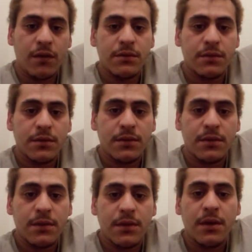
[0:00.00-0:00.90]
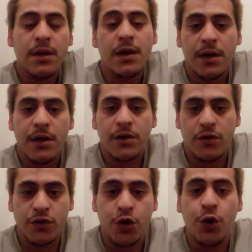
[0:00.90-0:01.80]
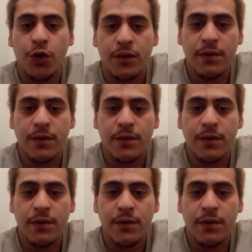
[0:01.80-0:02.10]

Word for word: Dieu veut des choses aussi,